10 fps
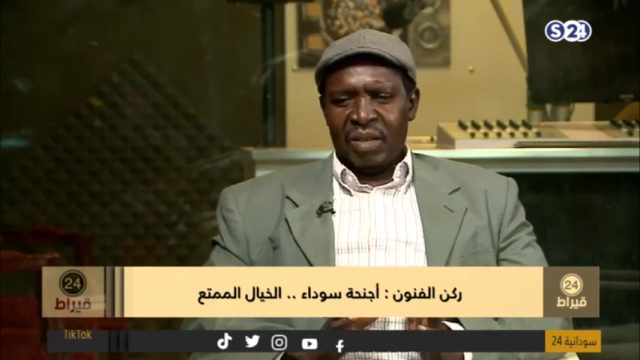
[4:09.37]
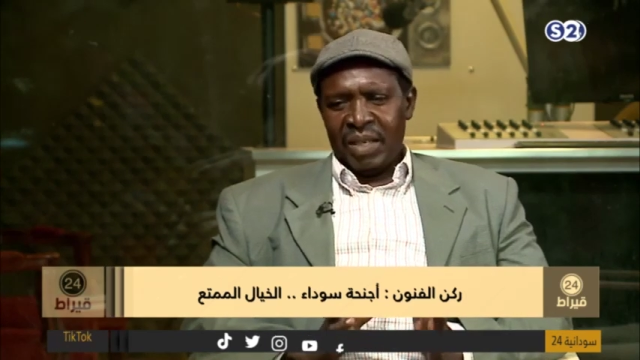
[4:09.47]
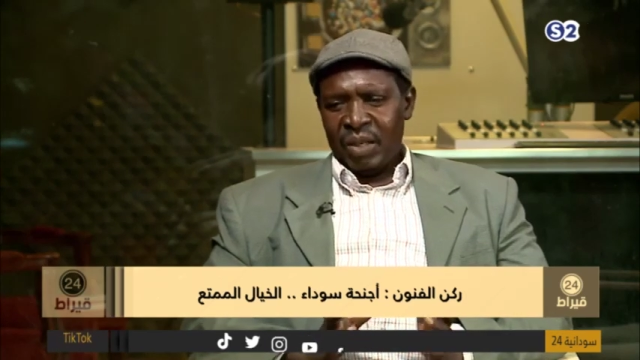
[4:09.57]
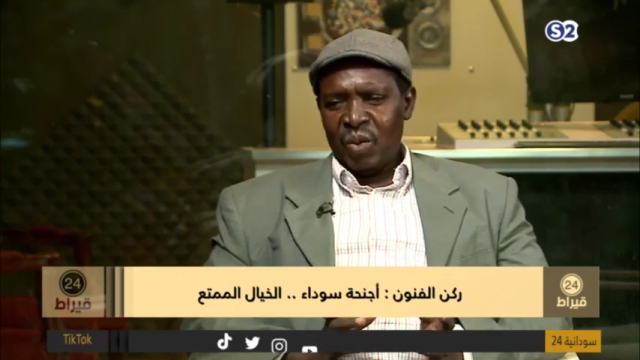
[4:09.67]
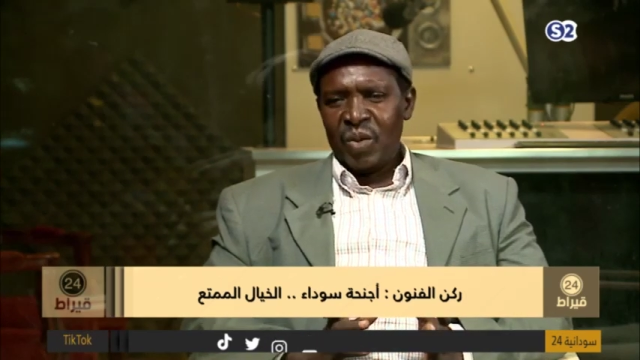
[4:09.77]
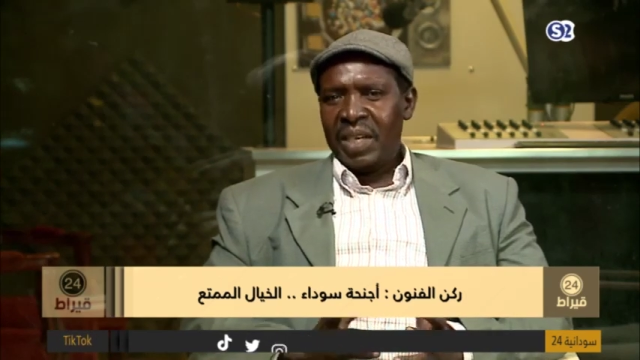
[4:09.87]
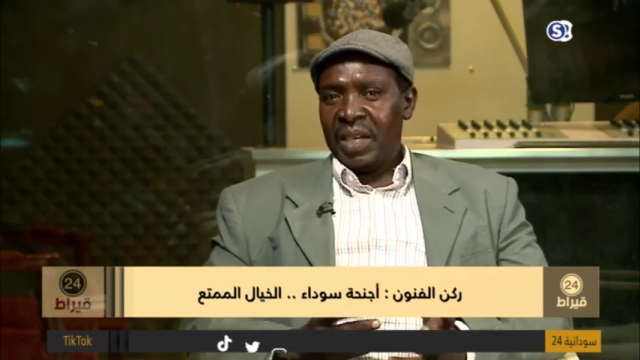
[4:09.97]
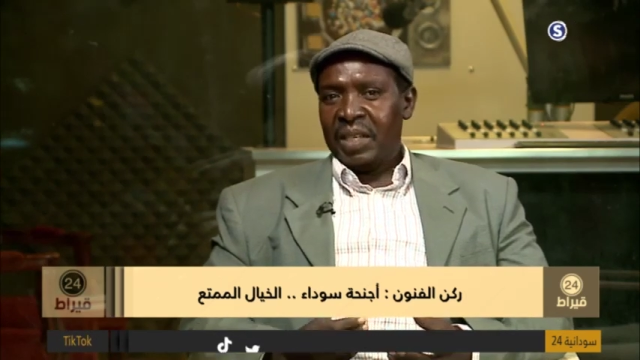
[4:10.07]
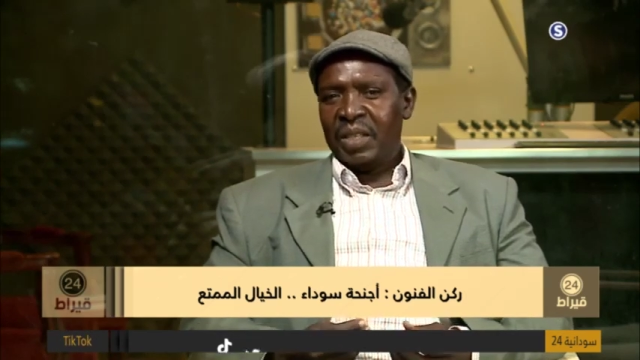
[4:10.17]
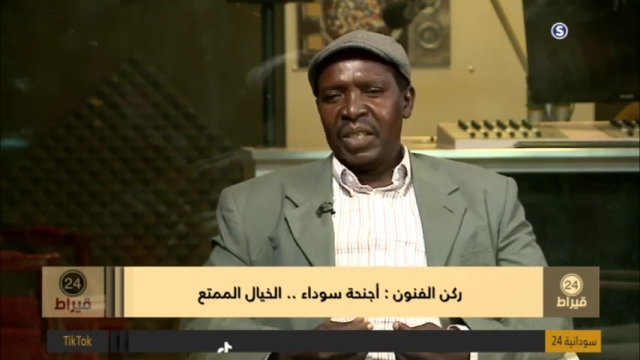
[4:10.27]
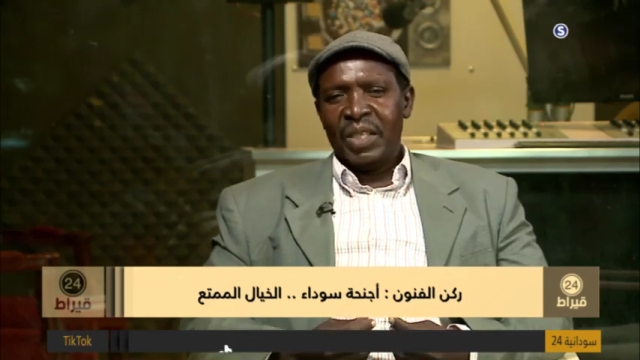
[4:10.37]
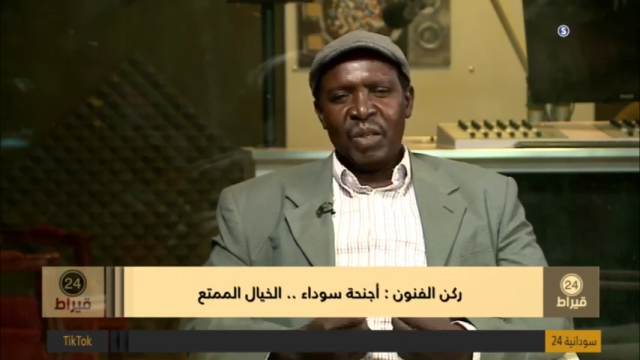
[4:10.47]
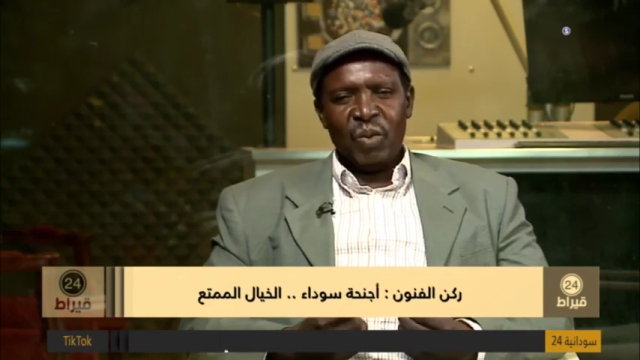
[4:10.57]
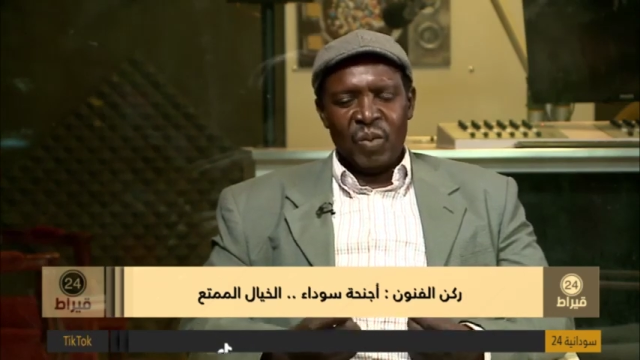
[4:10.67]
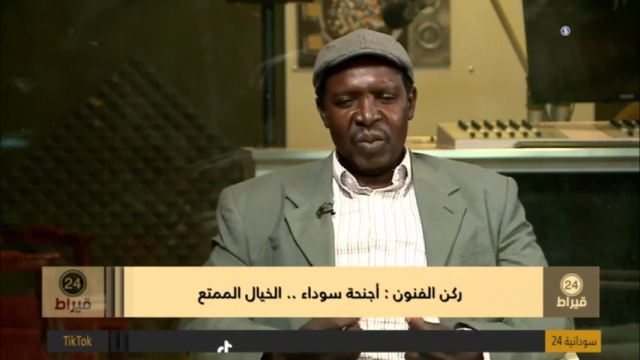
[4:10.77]
الدنيا
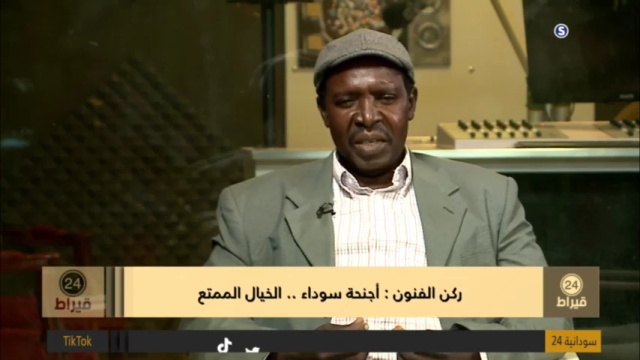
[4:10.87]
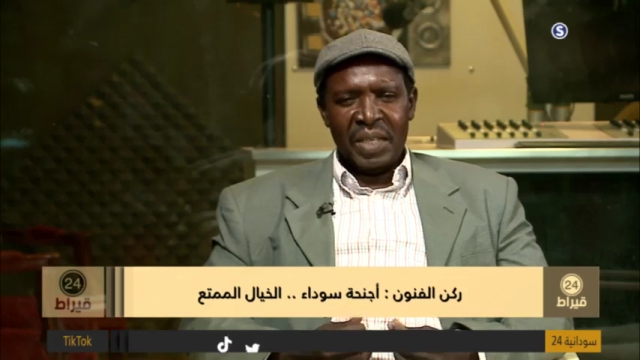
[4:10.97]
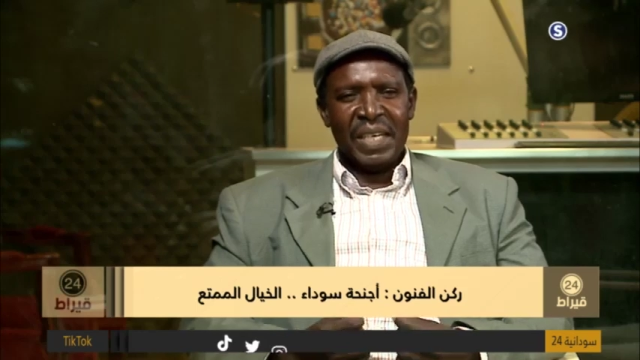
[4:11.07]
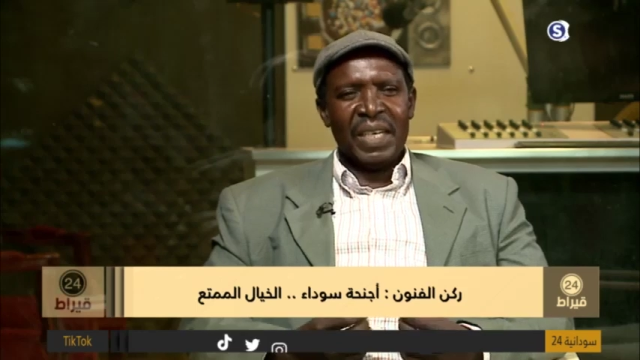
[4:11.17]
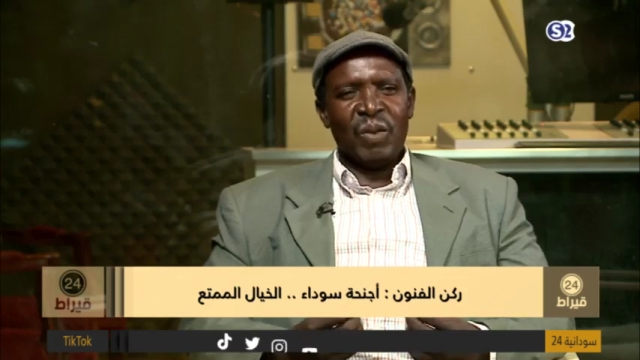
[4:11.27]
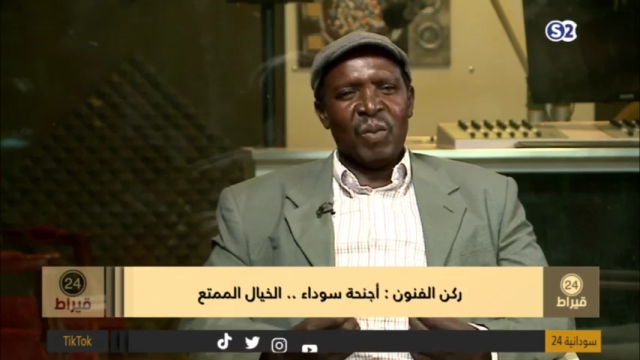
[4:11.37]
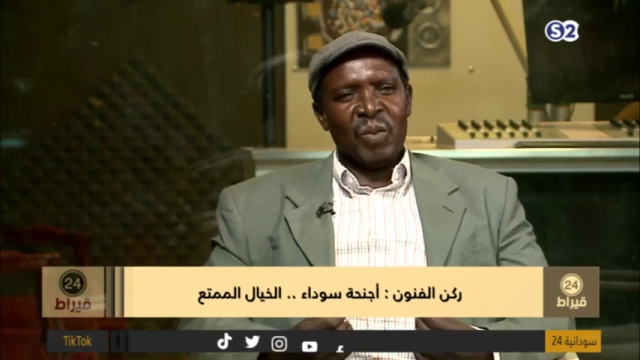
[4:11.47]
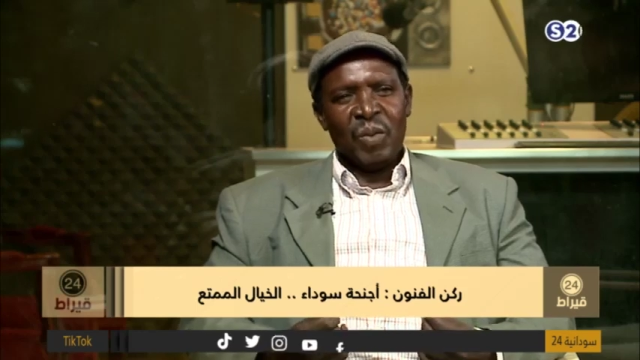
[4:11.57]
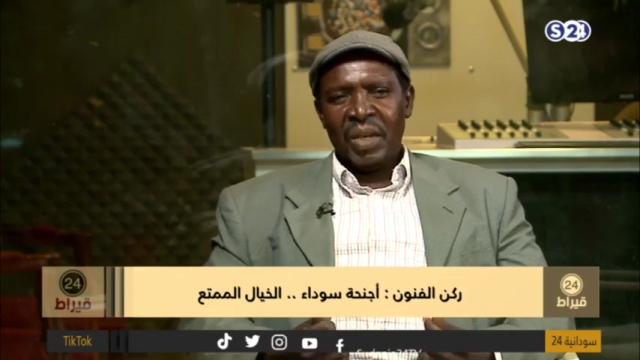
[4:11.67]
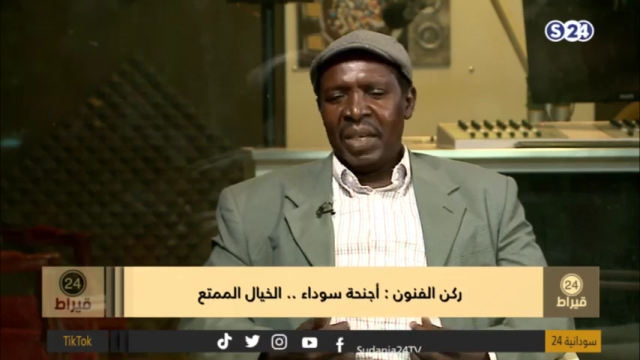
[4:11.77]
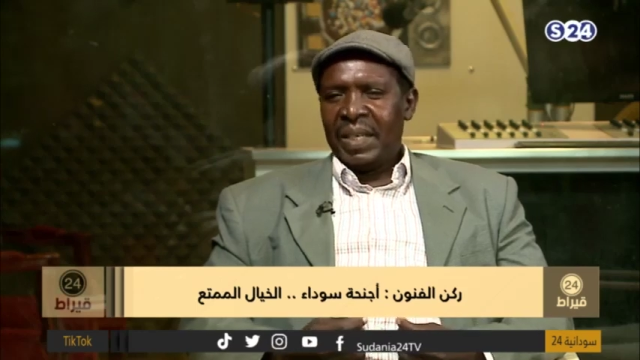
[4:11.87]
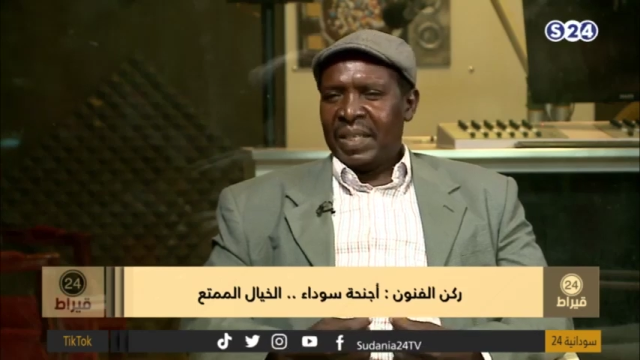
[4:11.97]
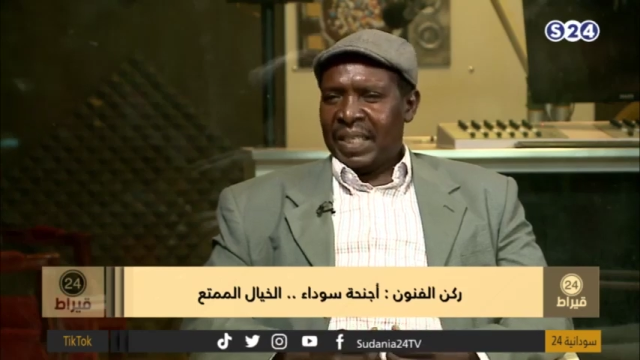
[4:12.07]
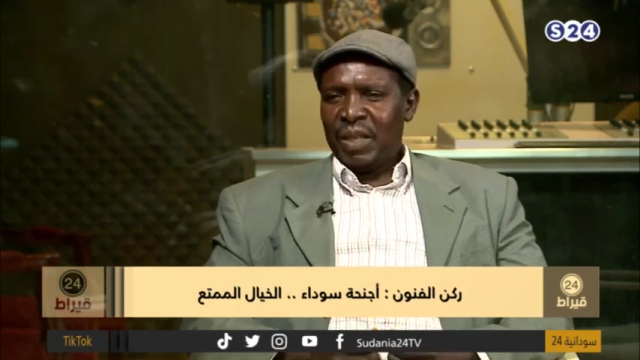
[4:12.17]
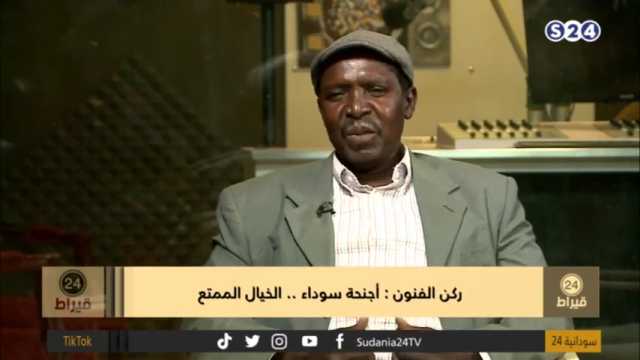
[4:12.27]
عزيزة وندية
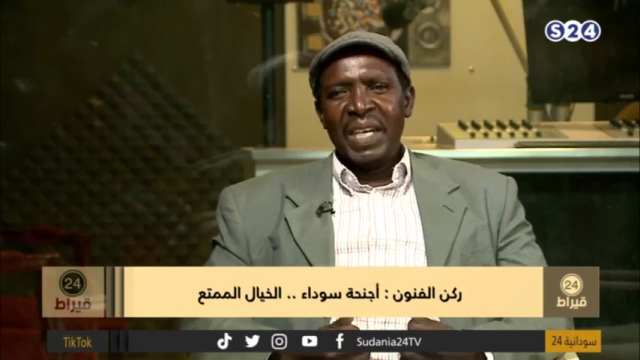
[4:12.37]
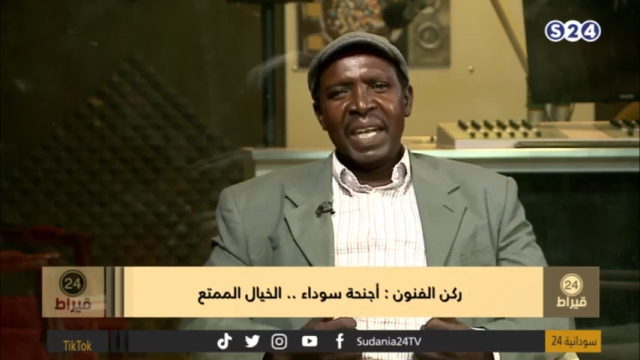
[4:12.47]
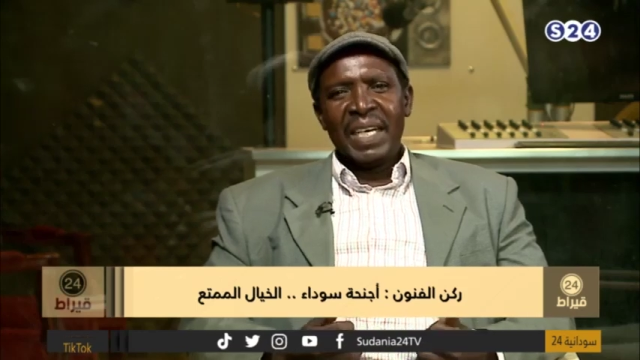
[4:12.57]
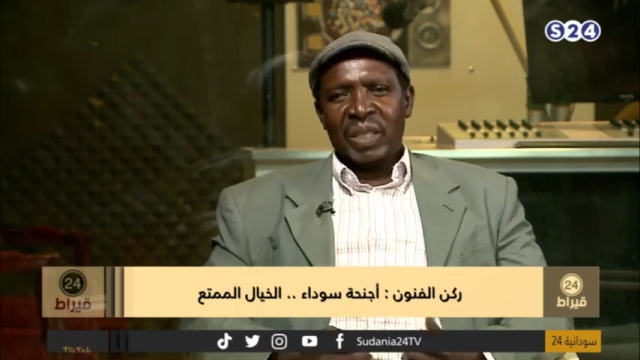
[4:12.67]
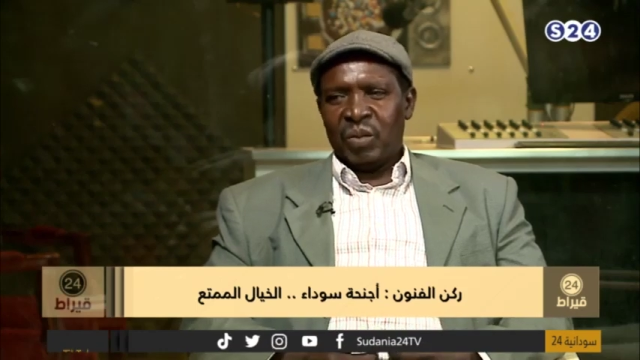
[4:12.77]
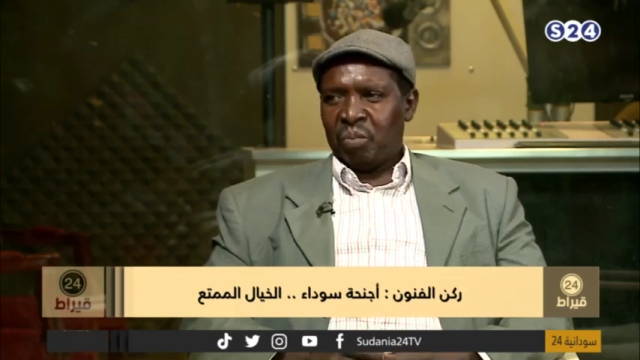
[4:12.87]
وجميلة